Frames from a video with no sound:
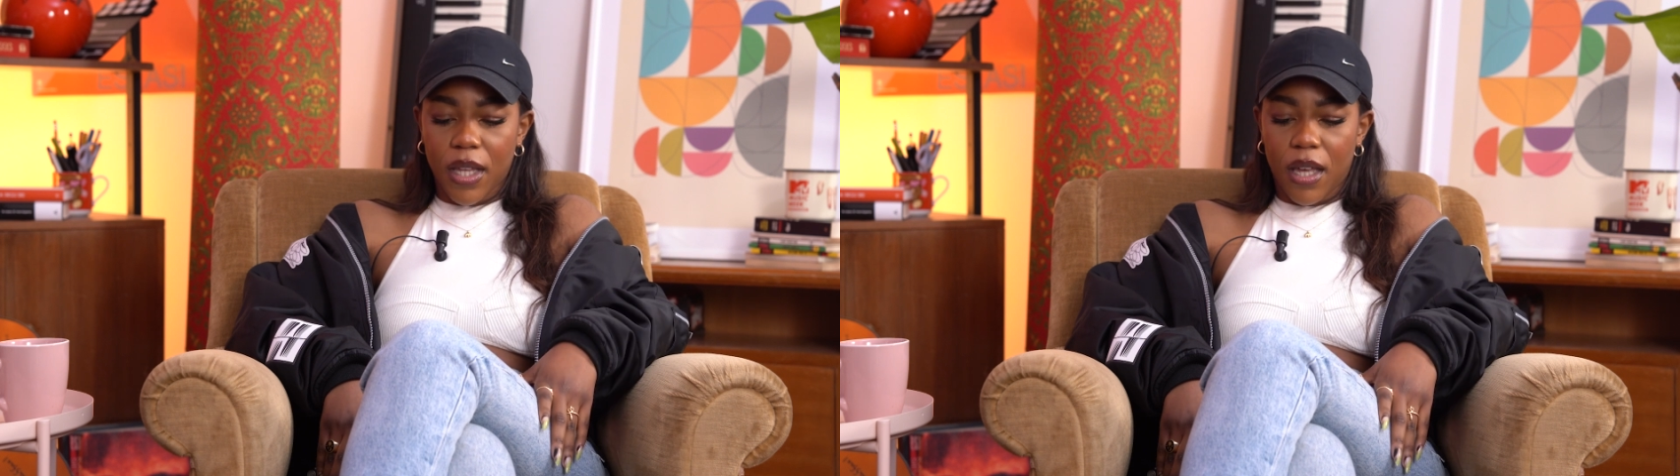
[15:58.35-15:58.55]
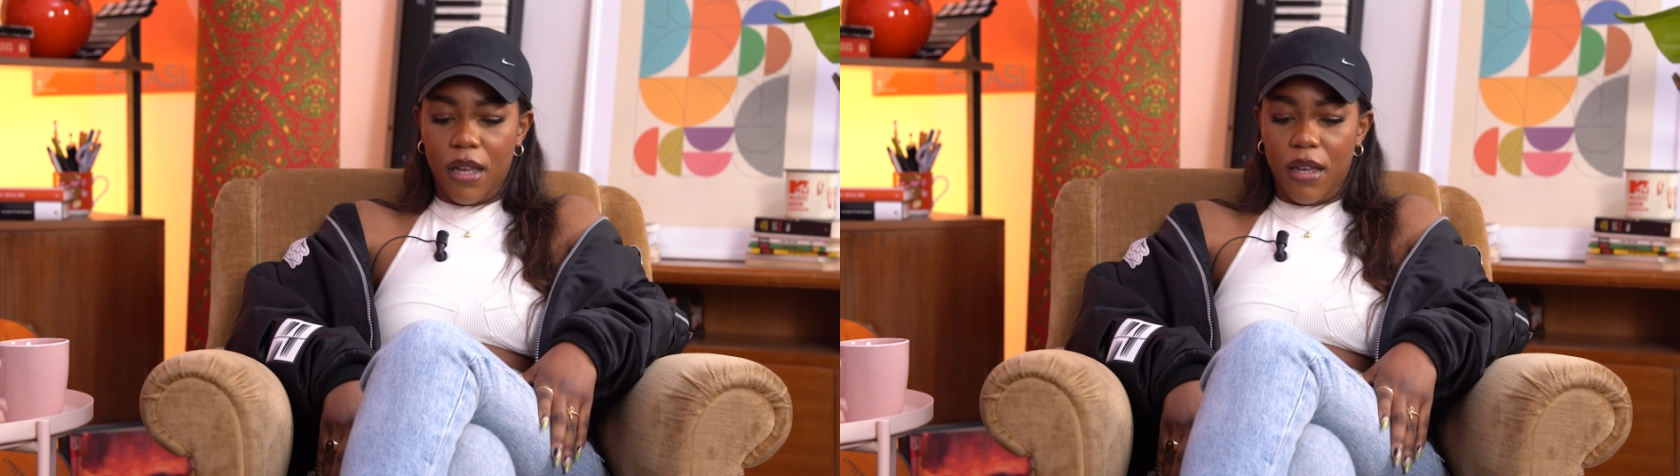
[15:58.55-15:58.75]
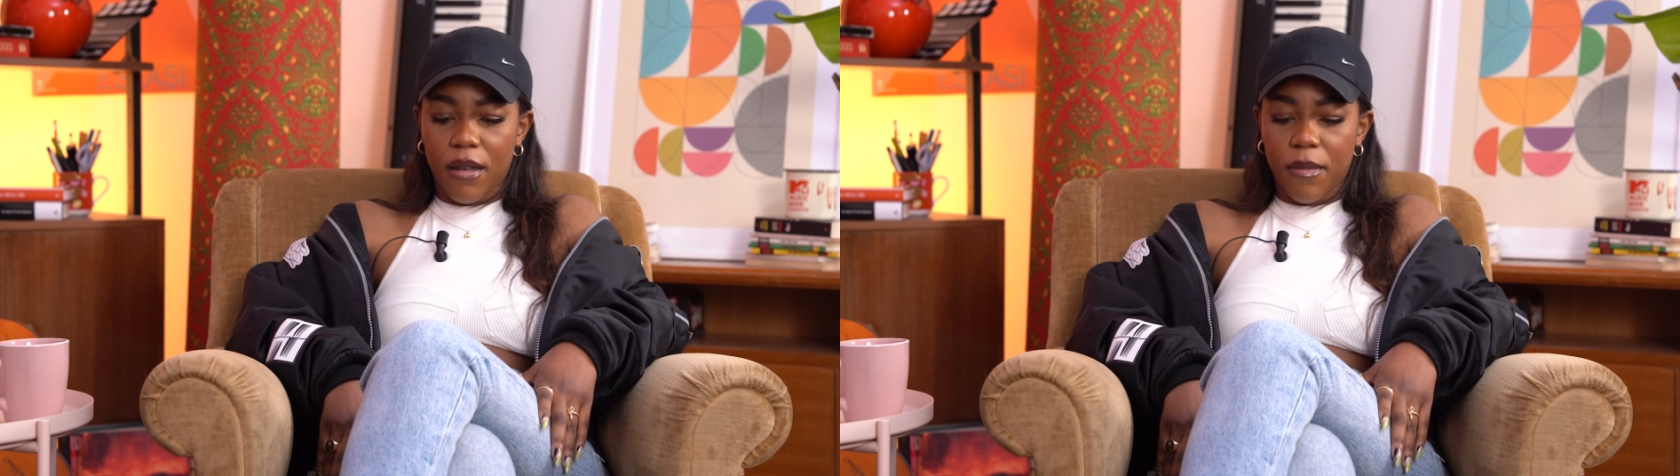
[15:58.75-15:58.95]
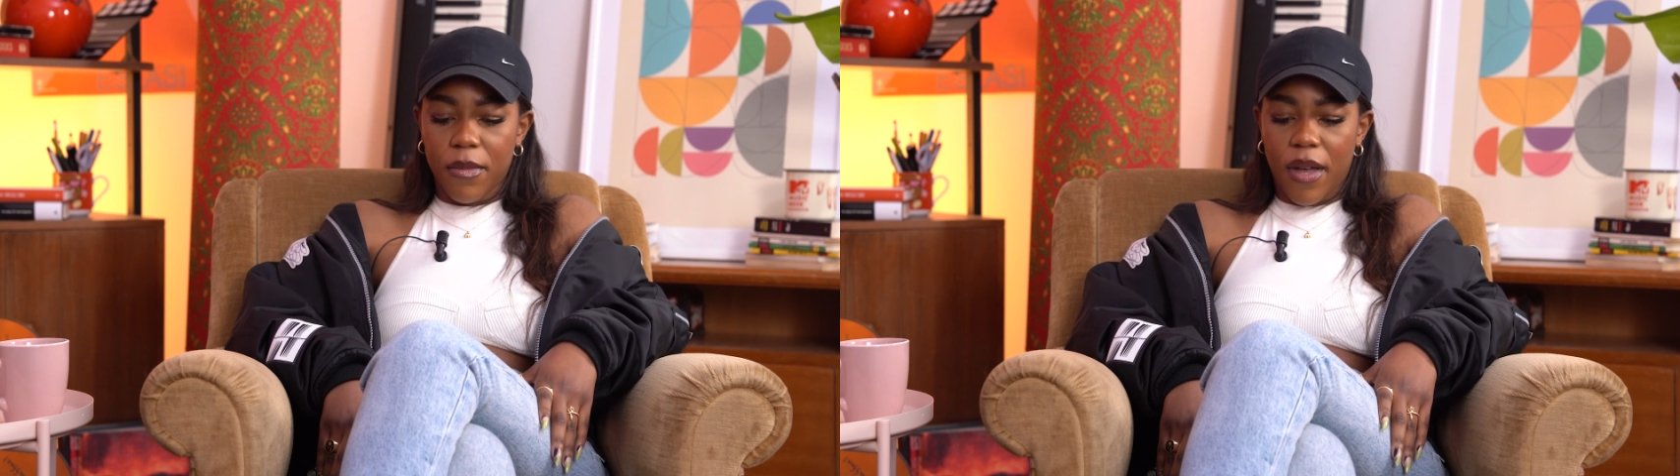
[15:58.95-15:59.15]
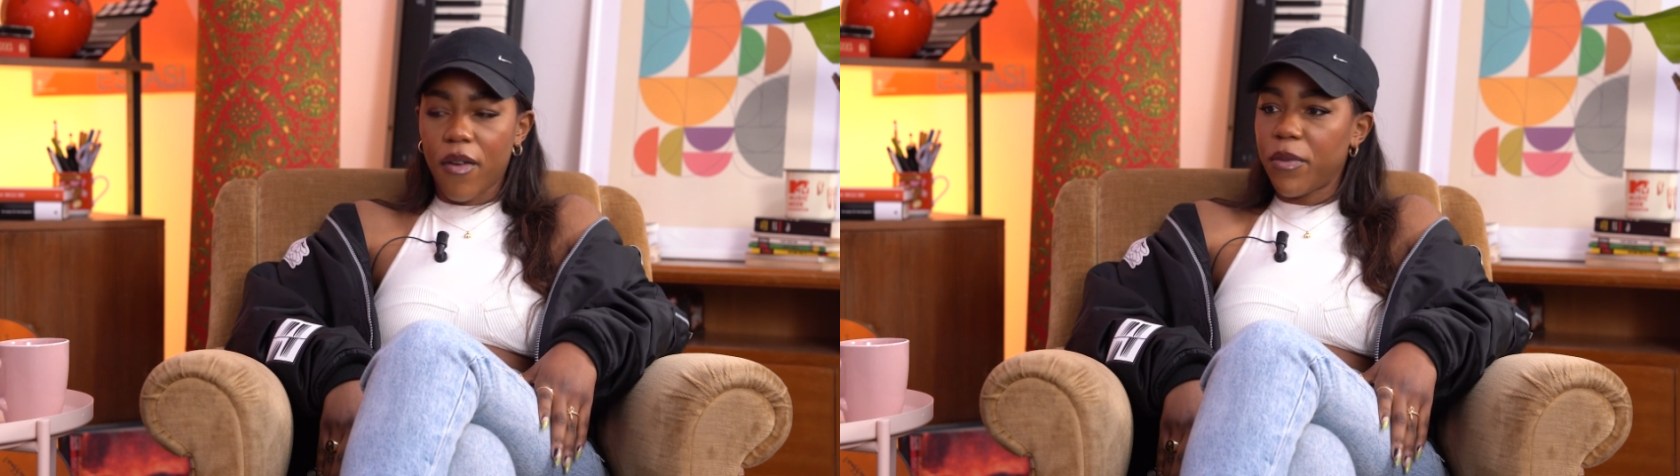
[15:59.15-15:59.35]
eh,
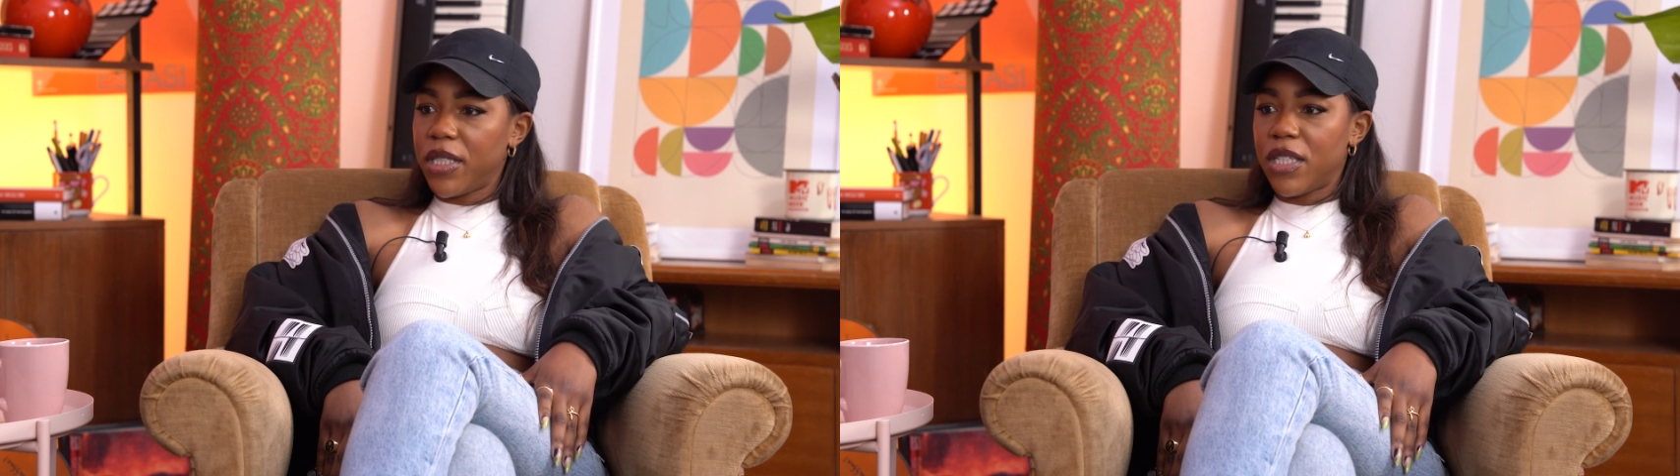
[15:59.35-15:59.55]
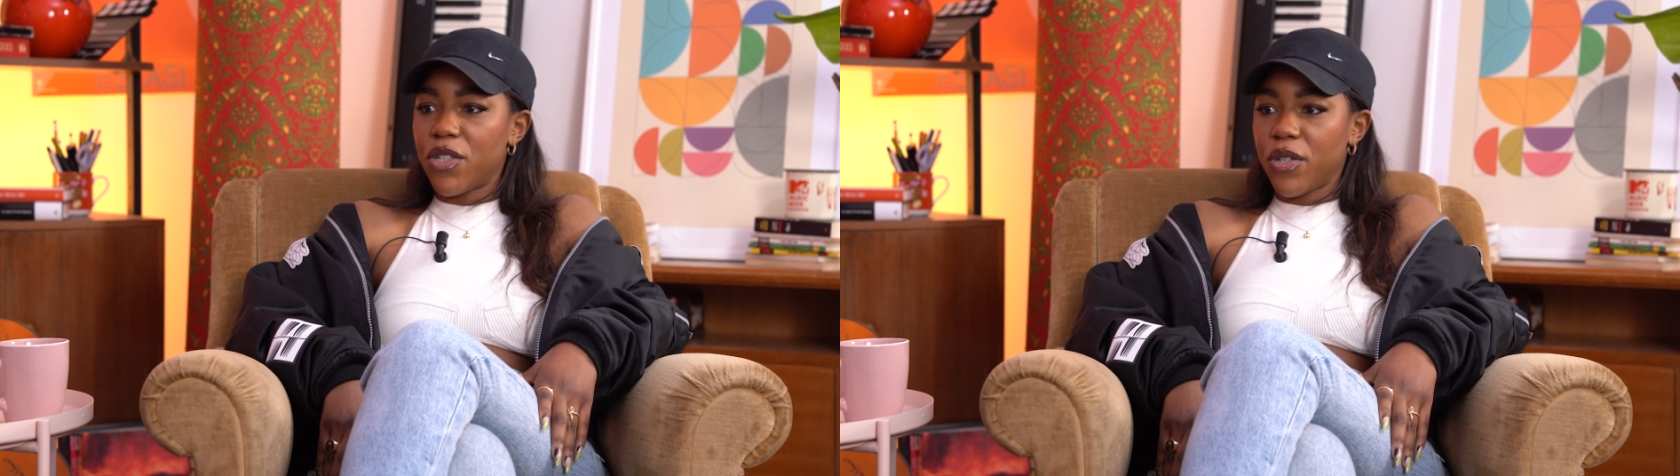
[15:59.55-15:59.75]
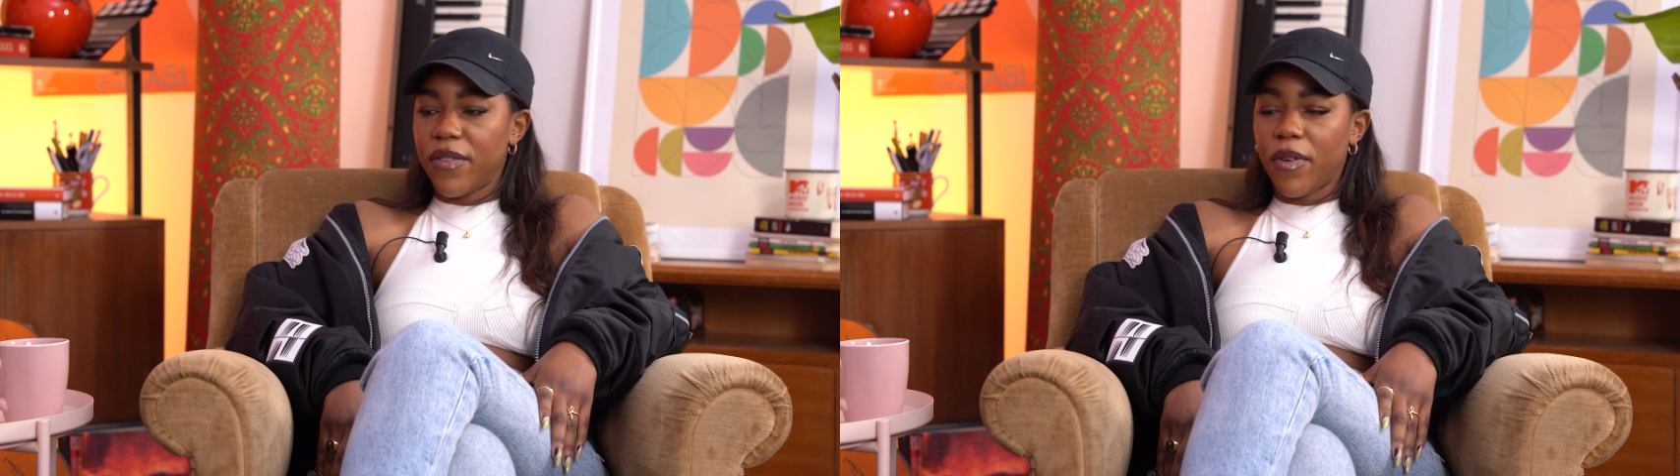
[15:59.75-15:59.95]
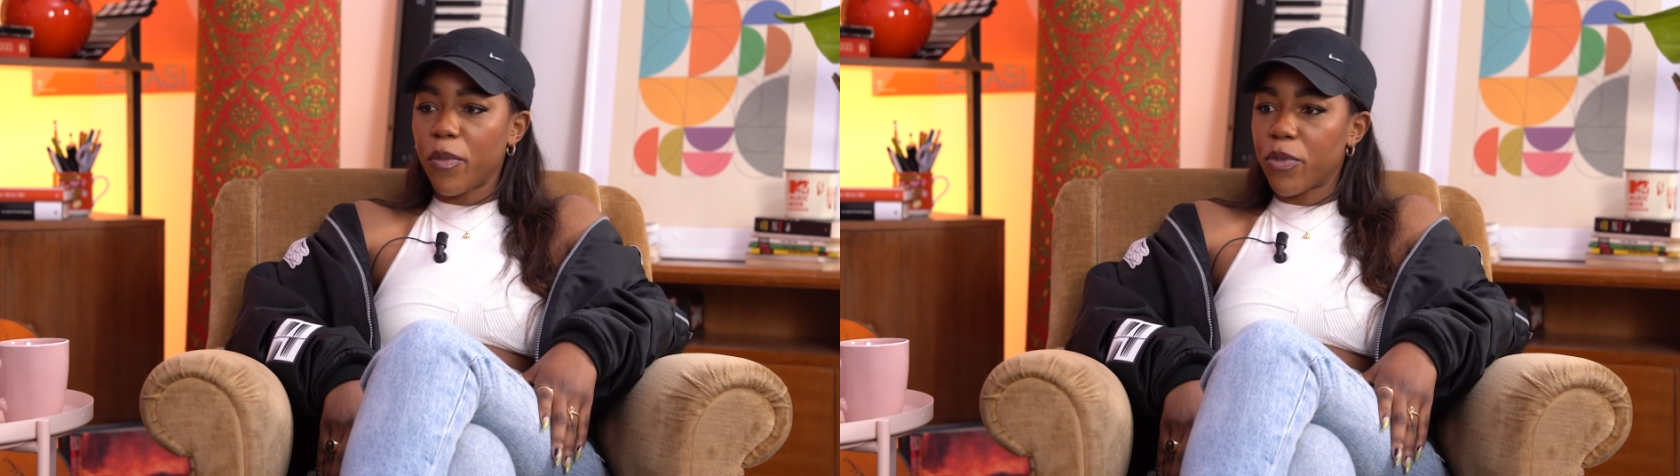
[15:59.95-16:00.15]
avevamo intenzione di fare un